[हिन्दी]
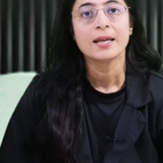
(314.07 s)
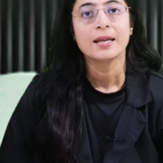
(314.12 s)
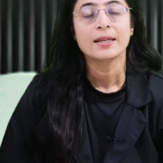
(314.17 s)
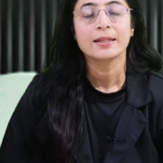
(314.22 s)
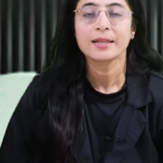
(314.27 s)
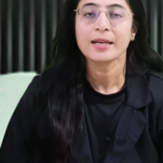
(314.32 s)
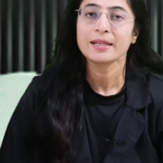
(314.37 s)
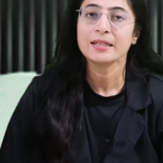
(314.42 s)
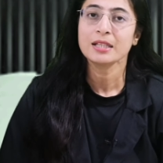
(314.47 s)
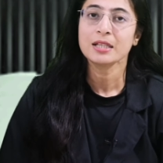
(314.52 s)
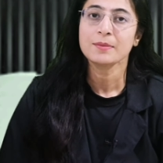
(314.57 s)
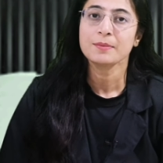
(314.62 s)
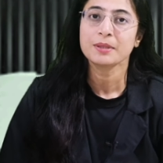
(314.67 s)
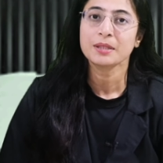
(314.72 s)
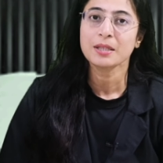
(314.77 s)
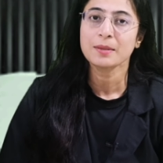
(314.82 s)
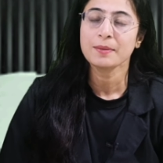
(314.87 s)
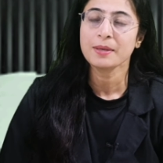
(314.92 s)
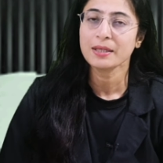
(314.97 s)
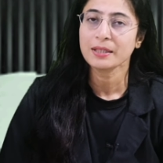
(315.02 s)
कहने का
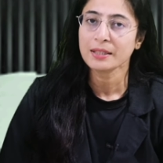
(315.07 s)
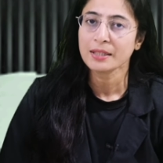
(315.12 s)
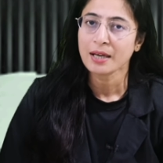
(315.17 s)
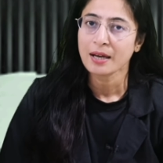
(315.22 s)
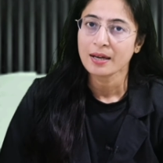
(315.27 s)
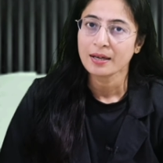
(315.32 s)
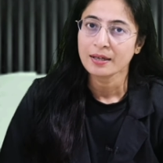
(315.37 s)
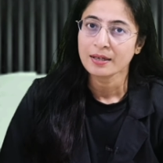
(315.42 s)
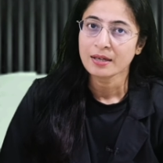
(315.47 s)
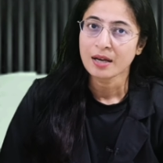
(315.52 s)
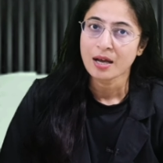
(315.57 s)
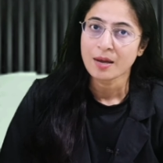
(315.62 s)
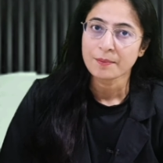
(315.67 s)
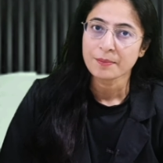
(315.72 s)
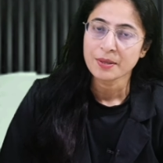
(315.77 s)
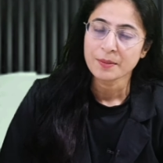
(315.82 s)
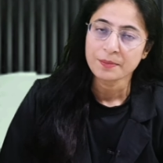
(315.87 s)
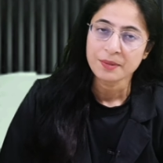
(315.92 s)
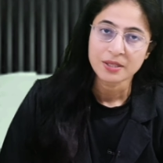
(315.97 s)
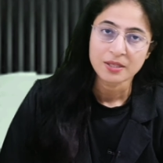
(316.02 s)
मतलब है कि अगर आपने
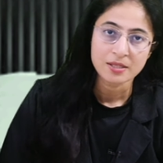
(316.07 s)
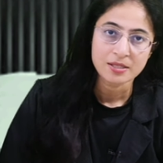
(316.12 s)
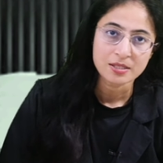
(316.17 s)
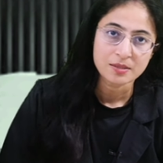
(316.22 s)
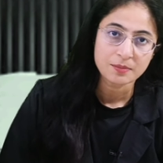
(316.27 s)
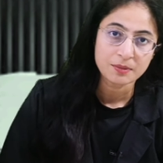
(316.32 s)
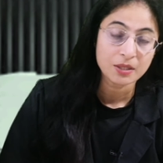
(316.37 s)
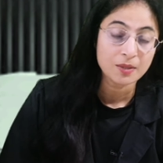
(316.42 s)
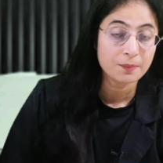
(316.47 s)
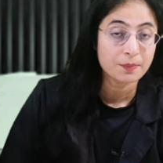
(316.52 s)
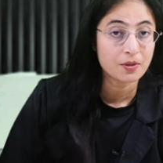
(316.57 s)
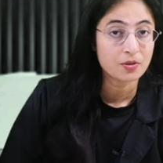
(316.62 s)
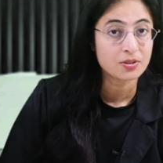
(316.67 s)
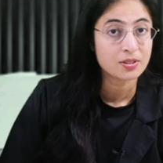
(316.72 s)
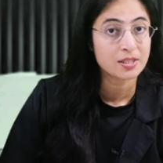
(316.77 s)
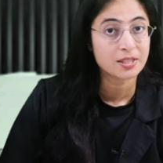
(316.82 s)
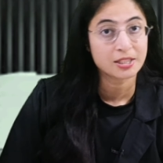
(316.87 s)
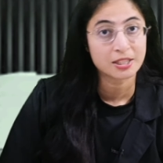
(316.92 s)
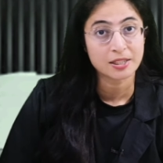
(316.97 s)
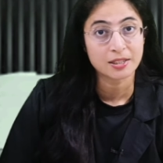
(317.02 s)
अपने कस्टमर का भरोसा
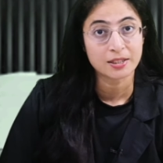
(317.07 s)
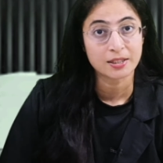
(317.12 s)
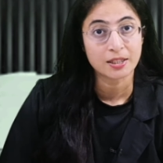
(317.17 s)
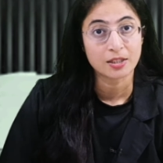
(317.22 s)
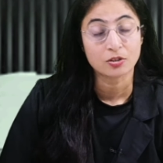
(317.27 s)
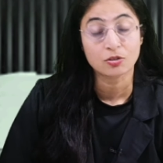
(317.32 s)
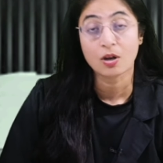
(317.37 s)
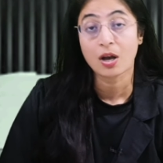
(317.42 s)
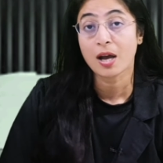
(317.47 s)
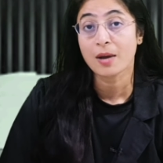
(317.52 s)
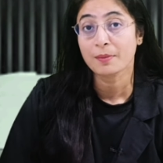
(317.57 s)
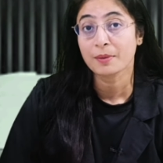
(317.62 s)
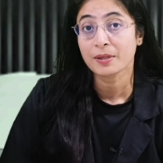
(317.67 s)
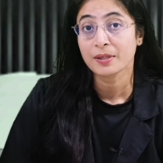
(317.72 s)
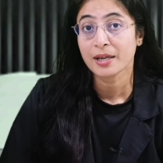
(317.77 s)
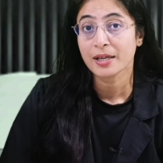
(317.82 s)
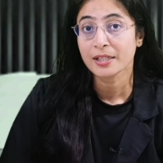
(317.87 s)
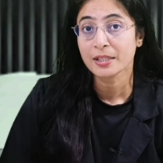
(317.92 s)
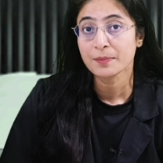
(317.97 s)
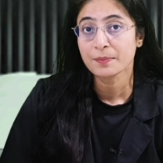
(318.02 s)
जीत लिया तो आपका
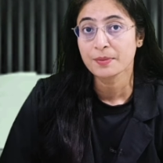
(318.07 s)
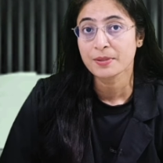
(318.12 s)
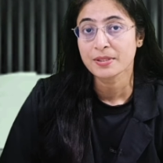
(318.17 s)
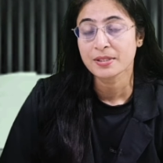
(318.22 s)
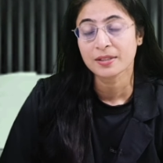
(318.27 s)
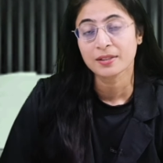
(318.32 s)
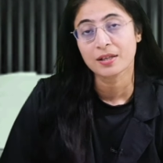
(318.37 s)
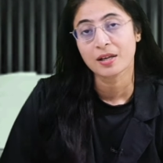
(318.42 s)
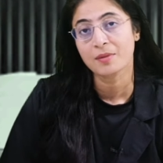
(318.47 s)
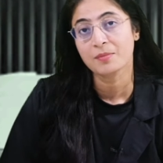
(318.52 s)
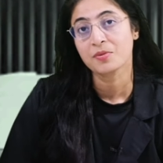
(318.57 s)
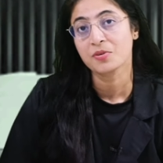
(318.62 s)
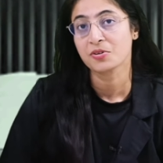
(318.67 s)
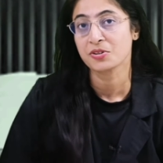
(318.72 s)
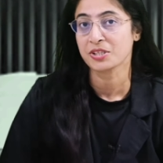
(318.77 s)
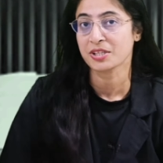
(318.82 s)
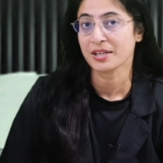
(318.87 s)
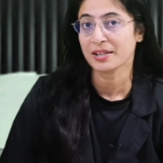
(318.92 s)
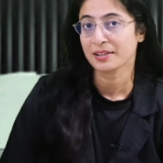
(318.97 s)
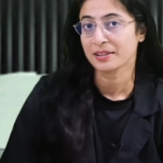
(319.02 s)
नाइन्टी परसेंट काम हो
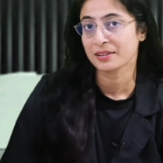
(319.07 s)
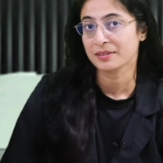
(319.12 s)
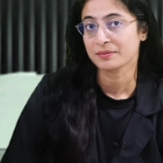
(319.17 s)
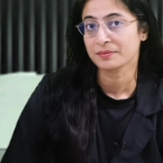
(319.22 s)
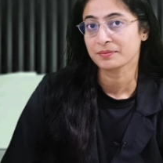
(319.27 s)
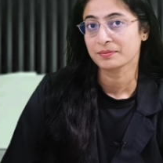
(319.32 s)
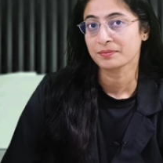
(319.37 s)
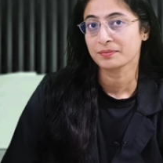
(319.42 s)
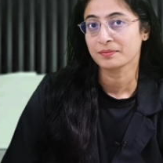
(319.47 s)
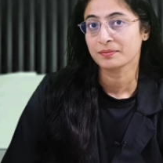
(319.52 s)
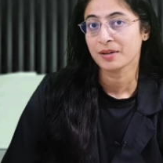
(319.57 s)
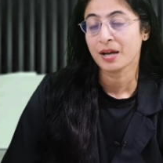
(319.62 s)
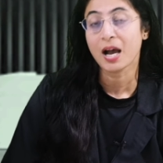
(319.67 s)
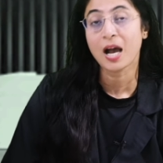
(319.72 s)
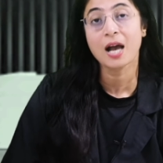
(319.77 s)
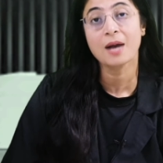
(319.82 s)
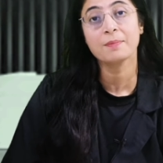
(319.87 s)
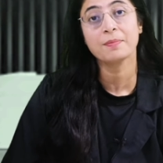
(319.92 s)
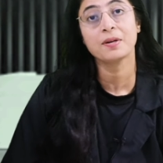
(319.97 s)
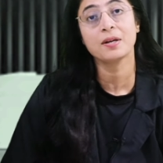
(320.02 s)
जाएगा
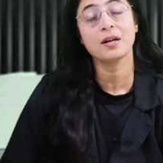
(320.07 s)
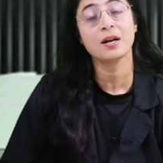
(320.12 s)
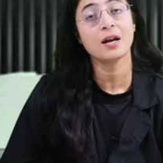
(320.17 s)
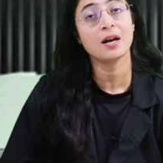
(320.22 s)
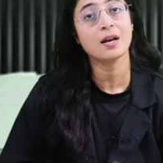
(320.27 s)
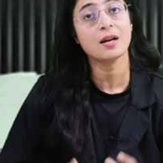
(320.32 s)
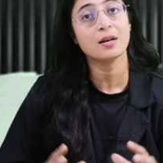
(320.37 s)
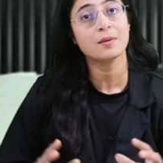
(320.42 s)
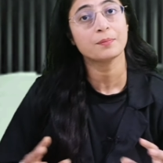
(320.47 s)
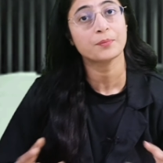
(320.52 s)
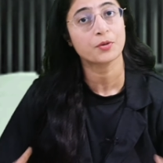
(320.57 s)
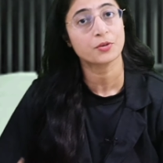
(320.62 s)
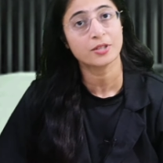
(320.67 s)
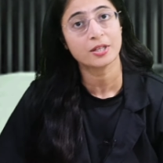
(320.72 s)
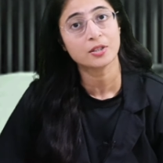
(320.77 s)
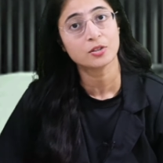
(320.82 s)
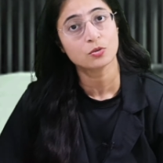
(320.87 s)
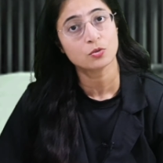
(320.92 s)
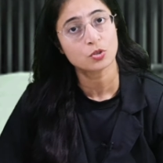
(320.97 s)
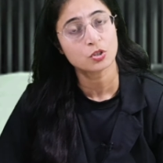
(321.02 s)
आपका
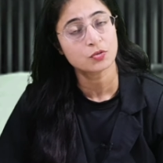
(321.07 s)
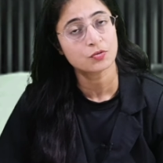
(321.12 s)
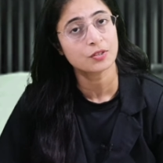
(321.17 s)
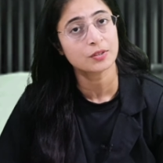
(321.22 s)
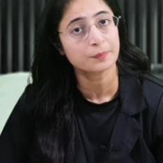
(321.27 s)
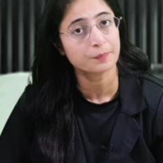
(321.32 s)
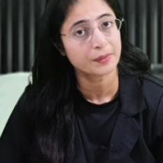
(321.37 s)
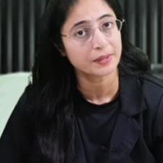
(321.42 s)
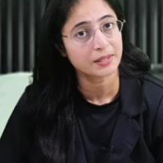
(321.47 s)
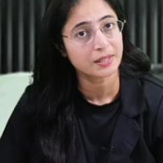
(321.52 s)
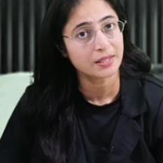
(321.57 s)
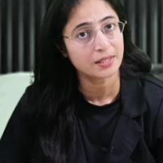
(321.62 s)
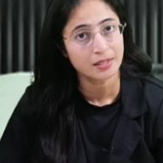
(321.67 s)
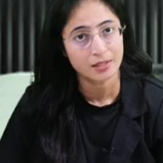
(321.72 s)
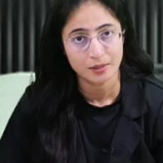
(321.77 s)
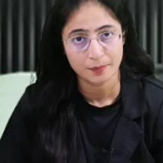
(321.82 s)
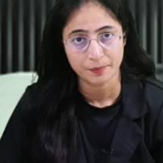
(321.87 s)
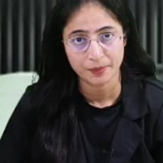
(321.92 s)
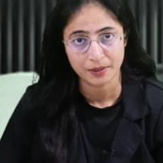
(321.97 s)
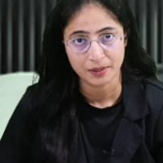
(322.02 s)
प्रोडक्ट उस वक्त बिके या
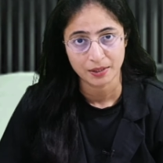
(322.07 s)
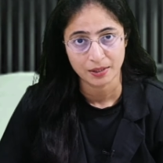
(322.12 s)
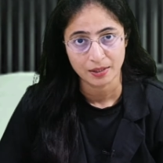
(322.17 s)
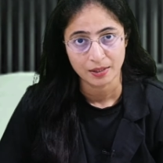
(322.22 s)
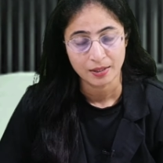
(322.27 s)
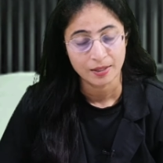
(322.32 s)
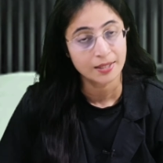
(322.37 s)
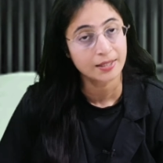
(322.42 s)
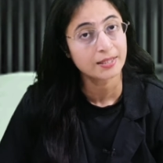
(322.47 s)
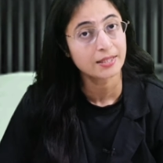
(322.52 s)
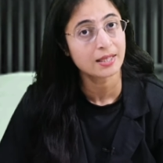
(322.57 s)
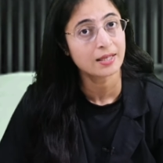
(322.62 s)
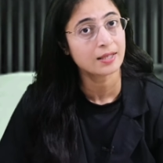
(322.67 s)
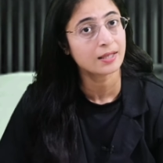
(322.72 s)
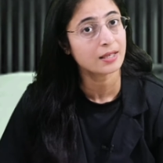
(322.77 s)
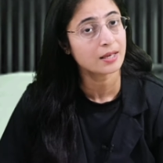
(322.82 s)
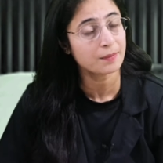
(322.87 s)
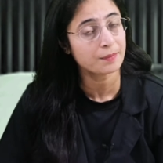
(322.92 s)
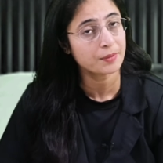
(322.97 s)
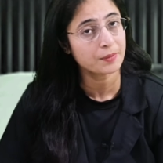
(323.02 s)
न बिके लेकिन अगर
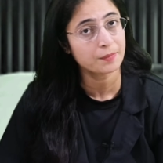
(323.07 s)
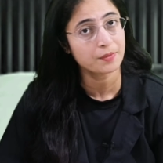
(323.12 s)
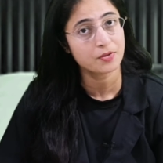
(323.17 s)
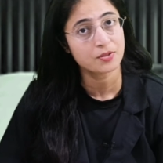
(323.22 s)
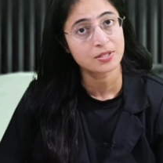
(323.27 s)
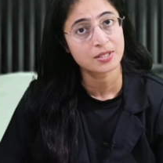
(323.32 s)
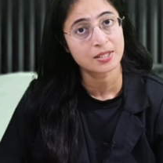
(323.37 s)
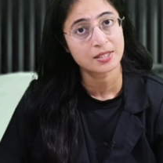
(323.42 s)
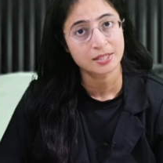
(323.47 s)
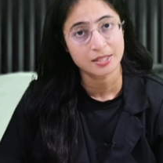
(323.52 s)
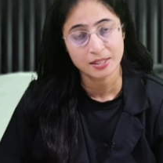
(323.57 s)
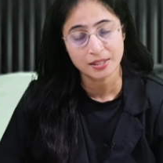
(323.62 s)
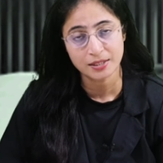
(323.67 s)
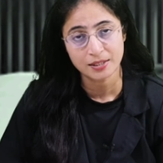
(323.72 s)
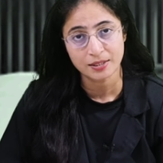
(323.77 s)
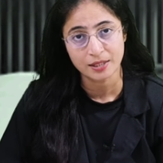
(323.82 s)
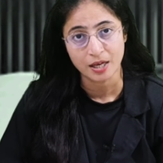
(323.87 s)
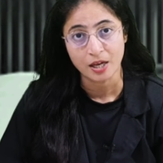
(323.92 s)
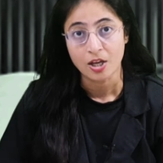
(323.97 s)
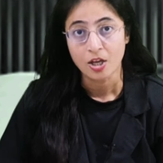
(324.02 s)
आपने भरोसा जीत
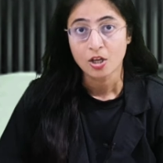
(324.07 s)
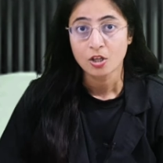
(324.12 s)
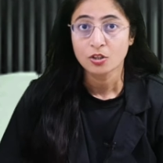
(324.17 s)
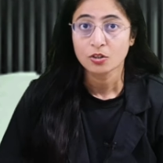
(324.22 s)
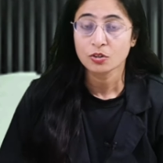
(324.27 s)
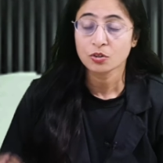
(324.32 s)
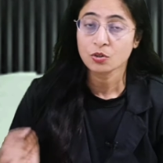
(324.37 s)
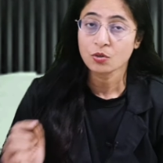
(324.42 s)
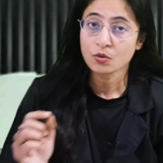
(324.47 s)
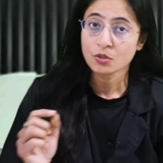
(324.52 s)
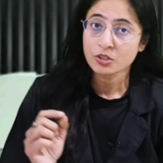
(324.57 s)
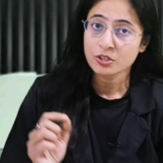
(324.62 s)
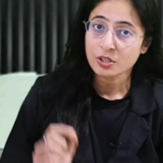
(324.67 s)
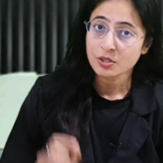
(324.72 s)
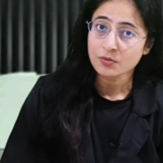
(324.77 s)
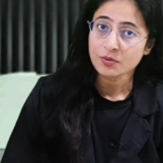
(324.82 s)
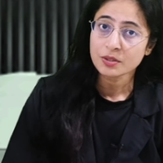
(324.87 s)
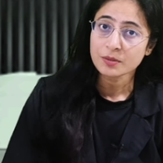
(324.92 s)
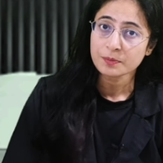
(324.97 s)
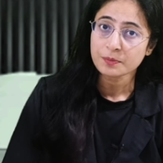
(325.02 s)
लिया तो
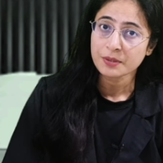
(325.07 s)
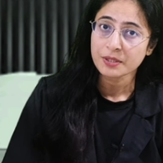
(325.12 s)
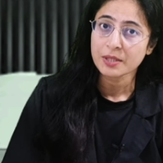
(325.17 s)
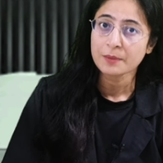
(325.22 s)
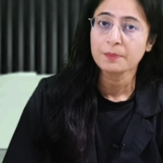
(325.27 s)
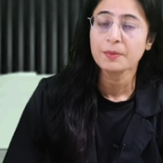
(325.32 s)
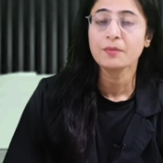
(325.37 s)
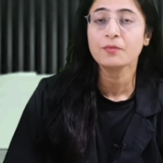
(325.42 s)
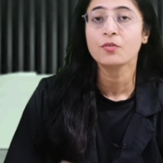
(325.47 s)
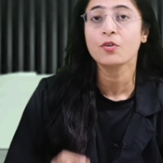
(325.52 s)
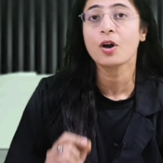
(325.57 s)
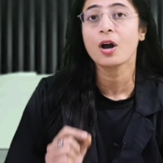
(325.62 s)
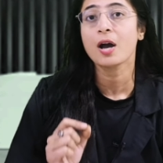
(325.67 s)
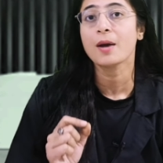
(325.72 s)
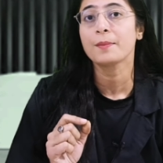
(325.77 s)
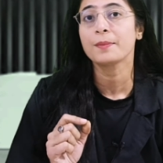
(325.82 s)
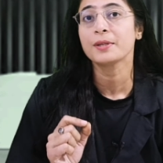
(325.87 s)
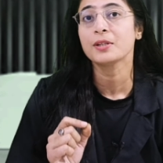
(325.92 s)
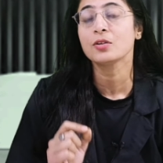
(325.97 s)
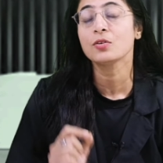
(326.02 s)
ज़रूरत पड़ने पर वो आप
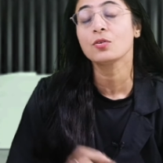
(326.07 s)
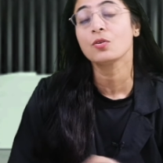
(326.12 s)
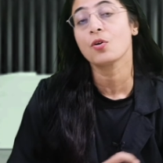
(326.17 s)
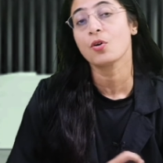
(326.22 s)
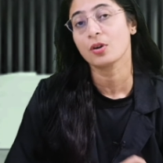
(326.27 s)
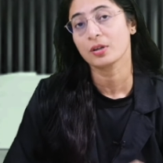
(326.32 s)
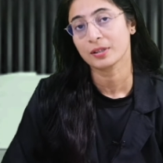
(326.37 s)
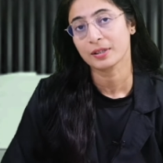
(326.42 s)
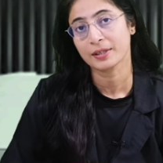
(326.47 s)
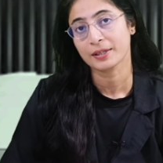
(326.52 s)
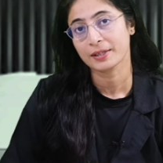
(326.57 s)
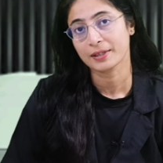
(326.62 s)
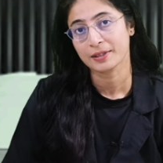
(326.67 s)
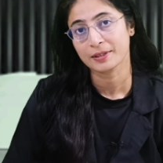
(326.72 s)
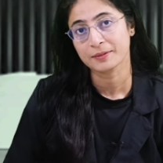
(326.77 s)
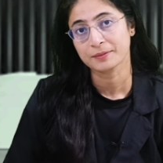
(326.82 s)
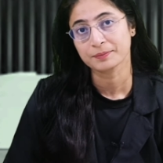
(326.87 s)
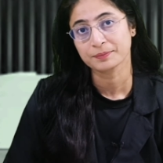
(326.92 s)
ही को कॉल करेगा